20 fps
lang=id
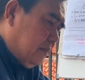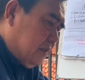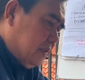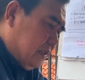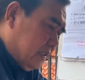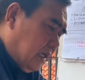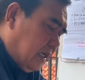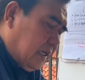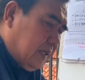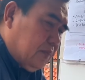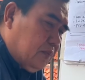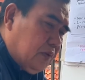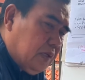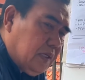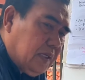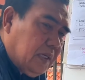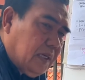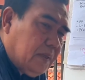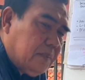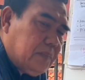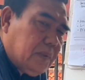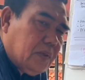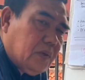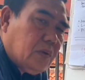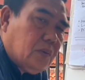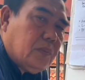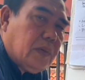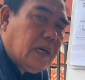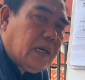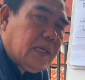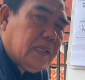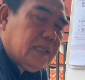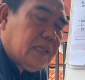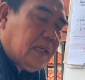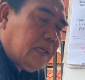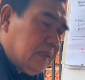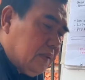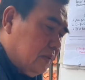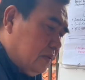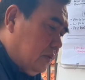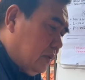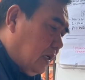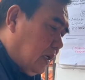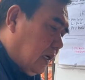besar kemungkinan mikroba kita itu